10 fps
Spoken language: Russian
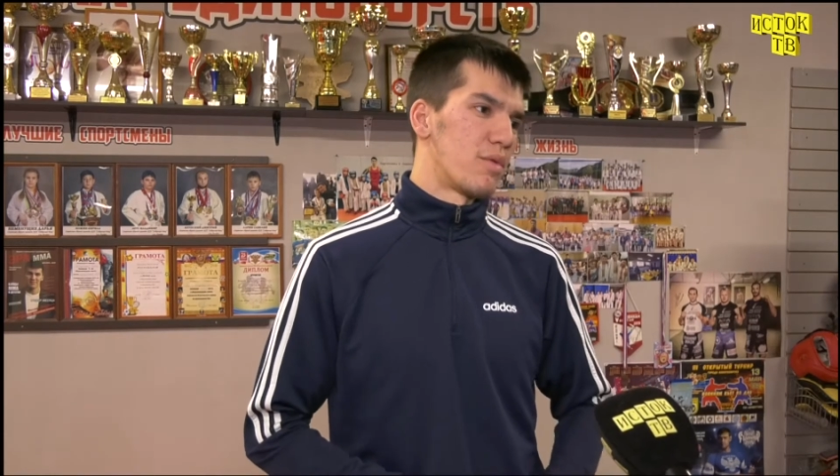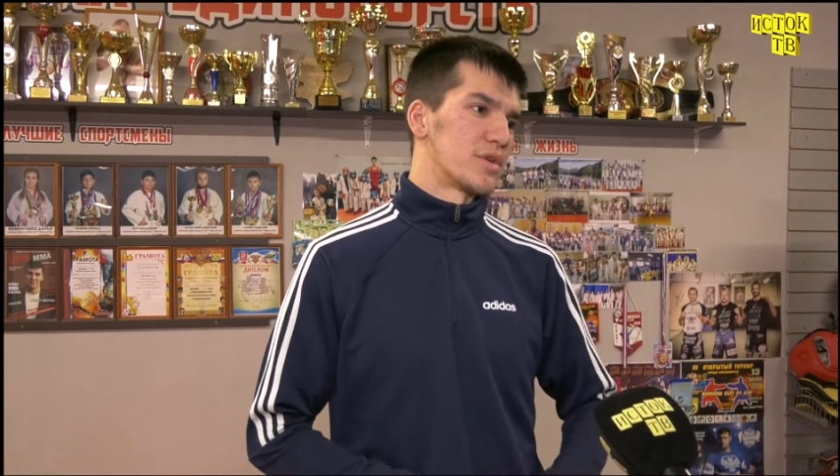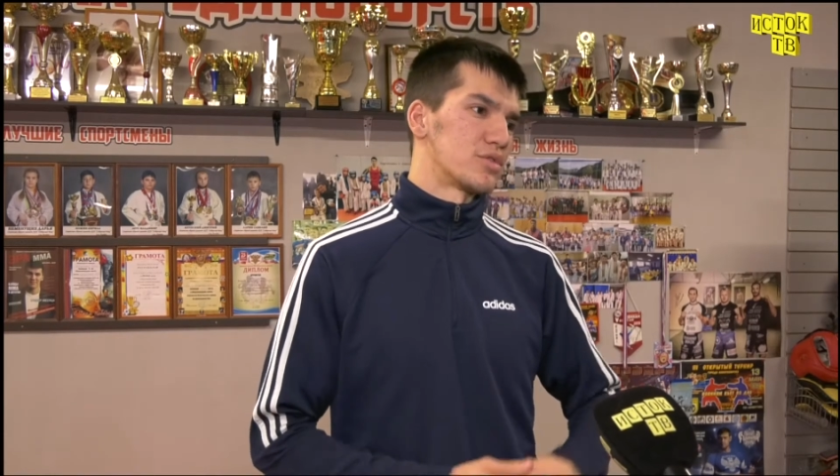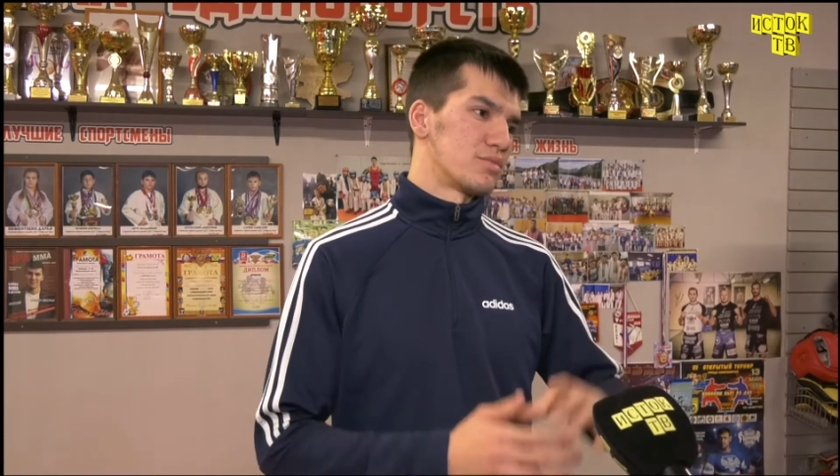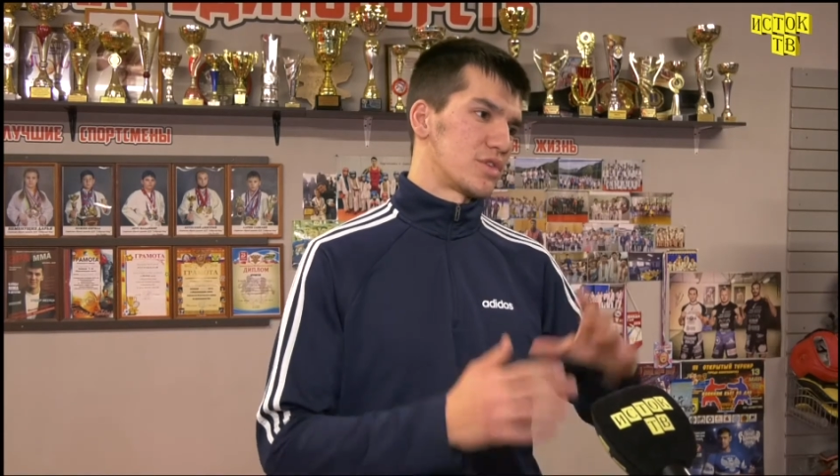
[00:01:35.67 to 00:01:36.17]

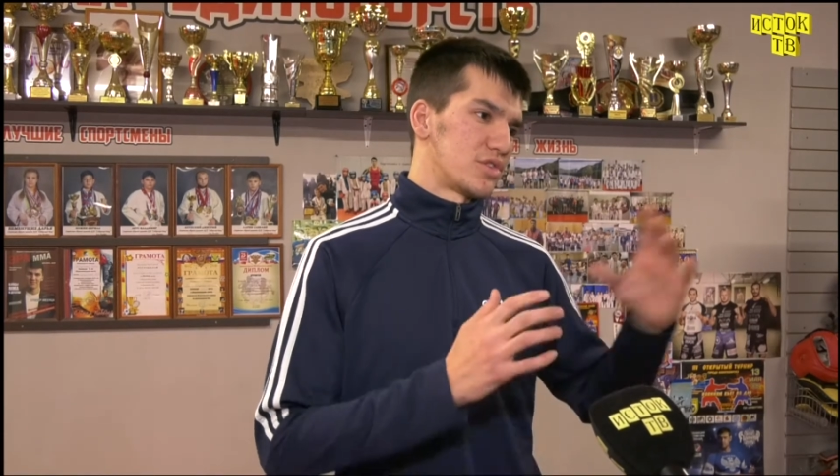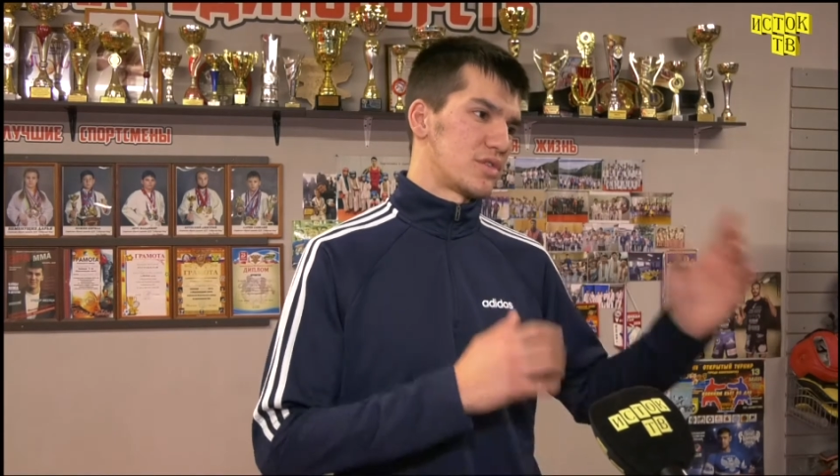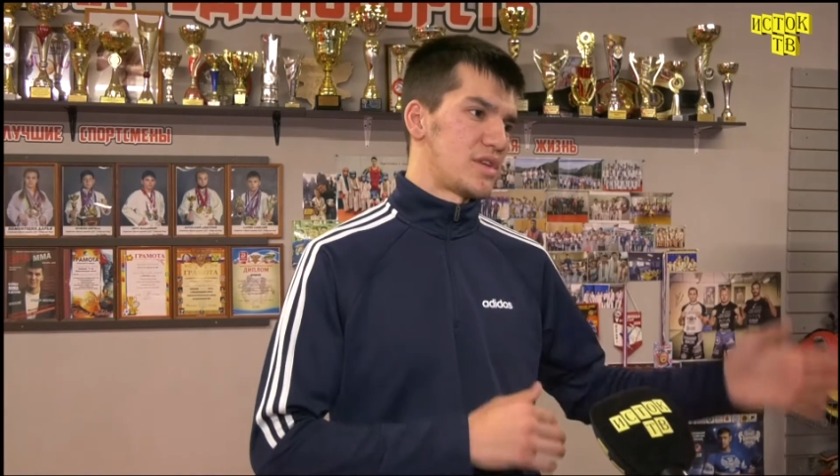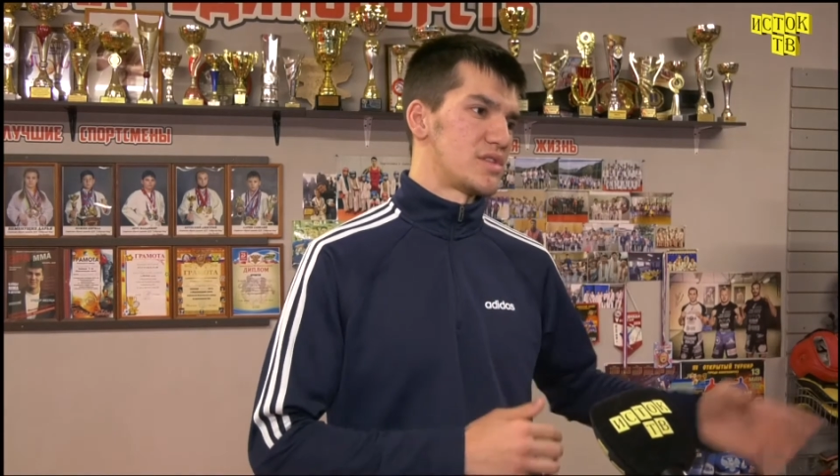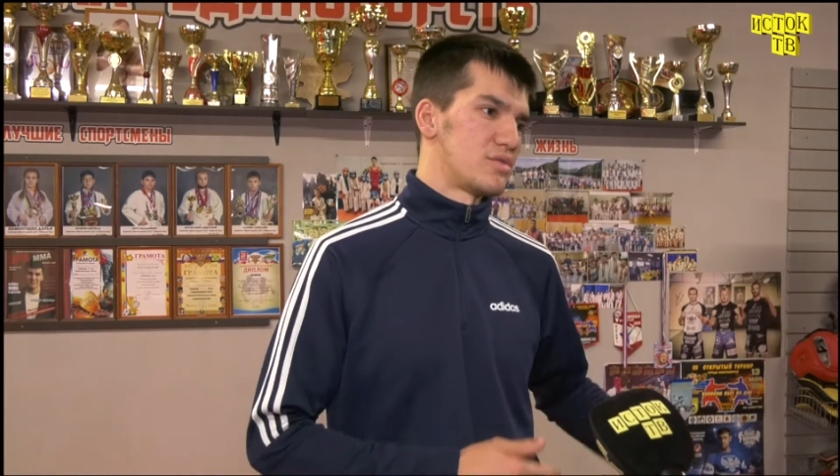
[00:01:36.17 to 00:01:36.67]
потом начал
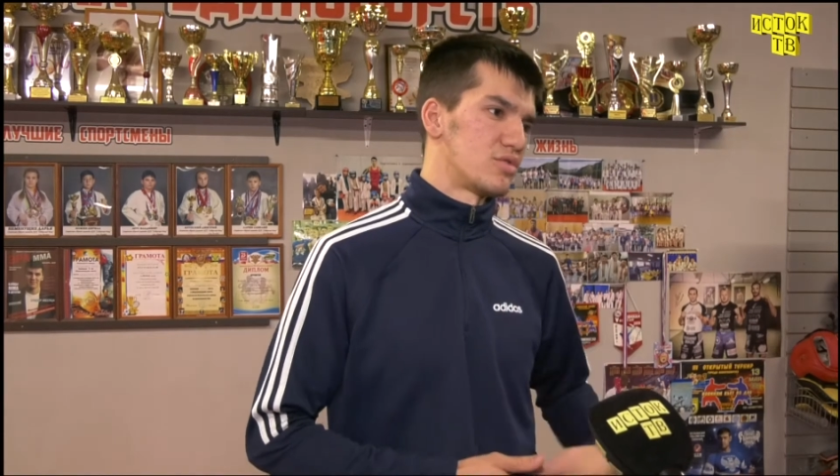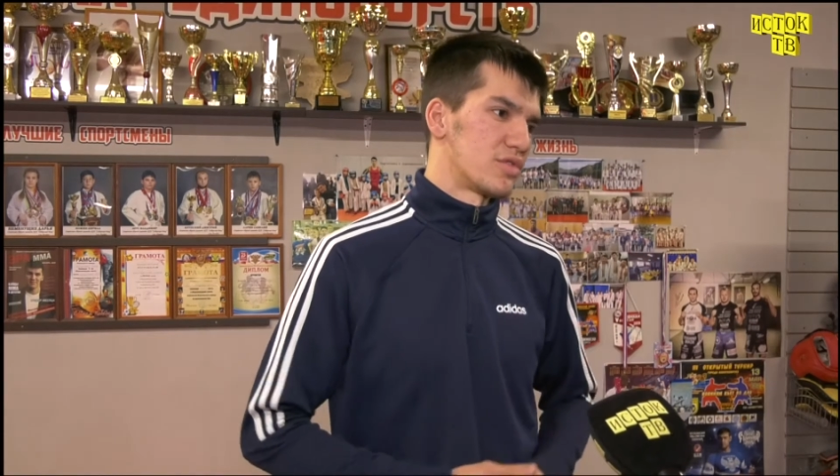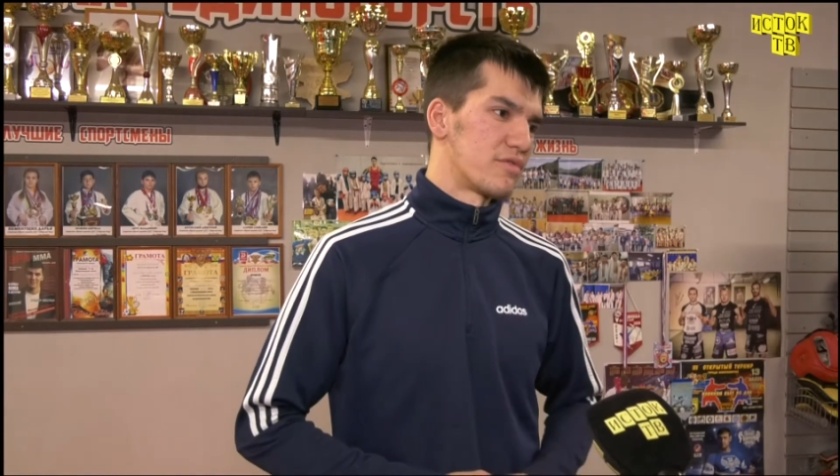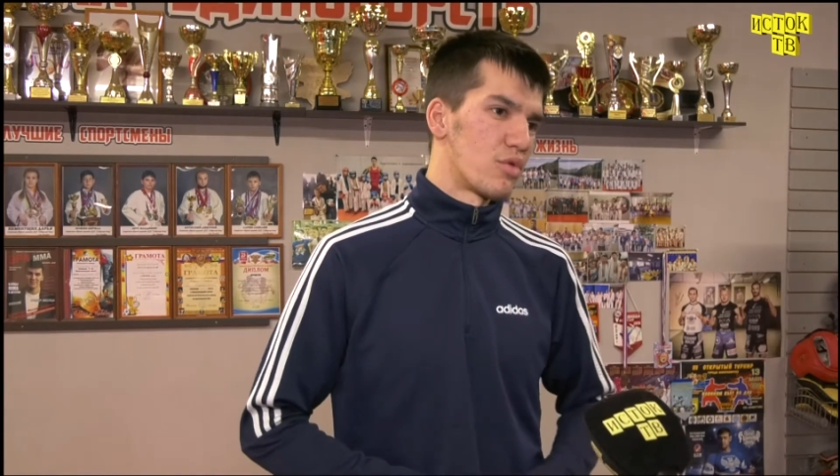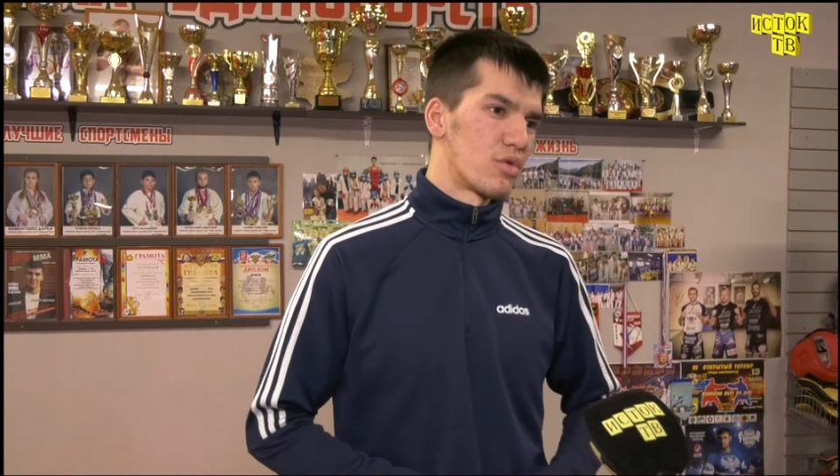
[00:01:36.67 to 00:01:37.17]
ездить
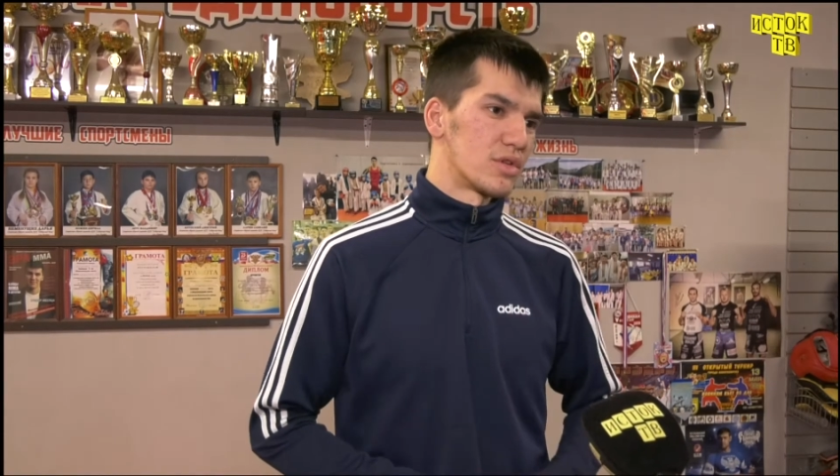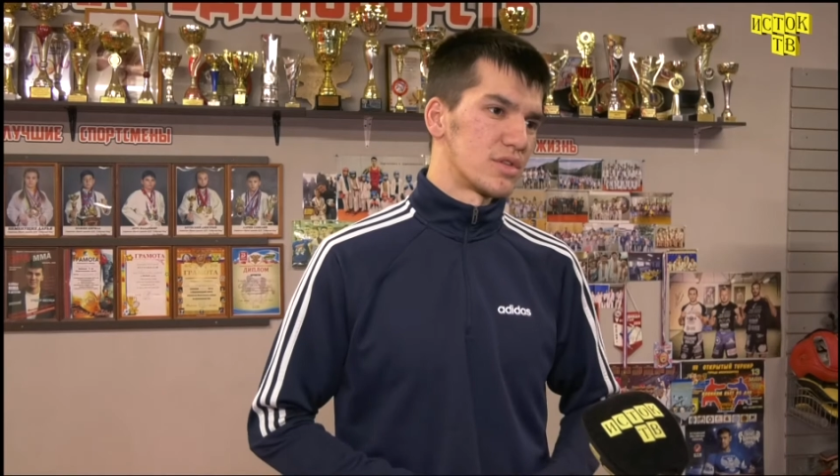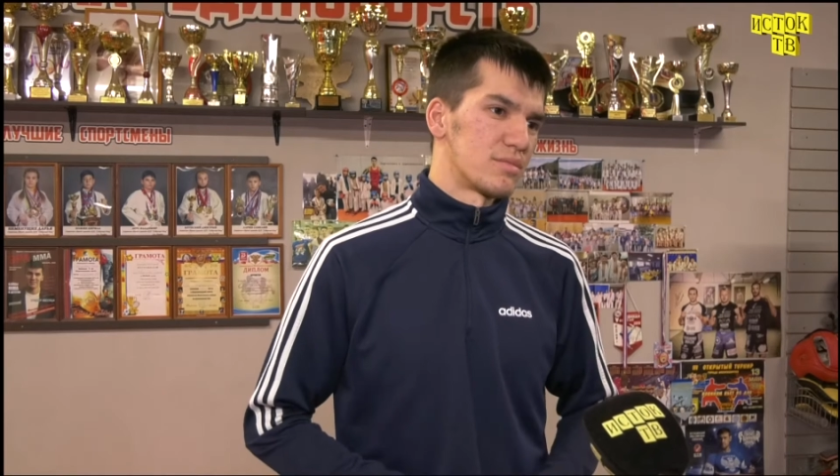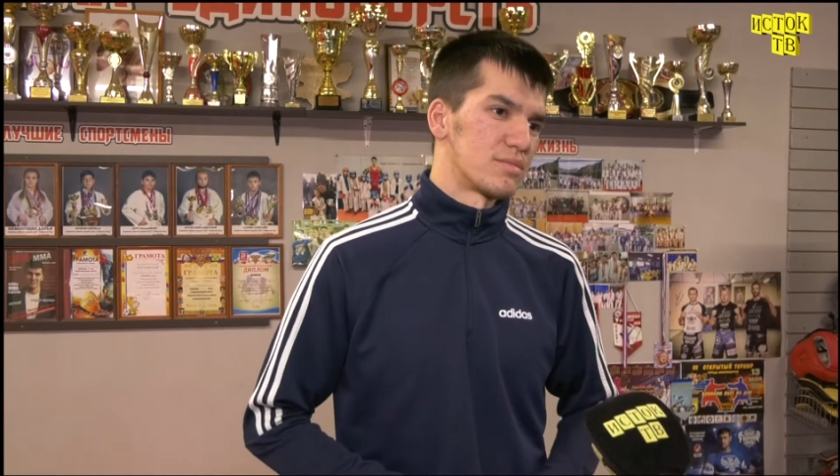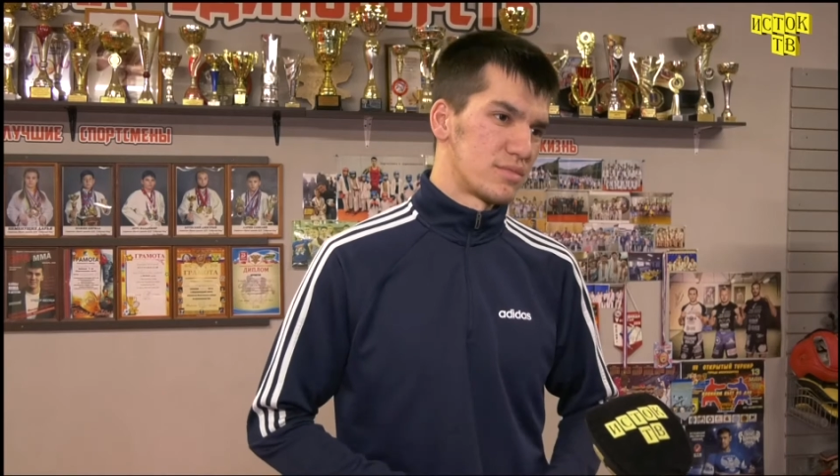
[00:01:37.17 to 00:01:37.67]
уже в город,
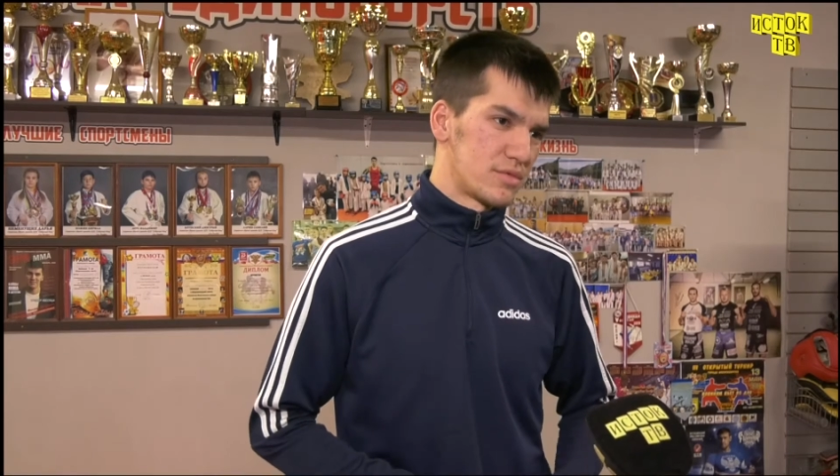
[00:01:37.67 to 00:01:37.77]
там,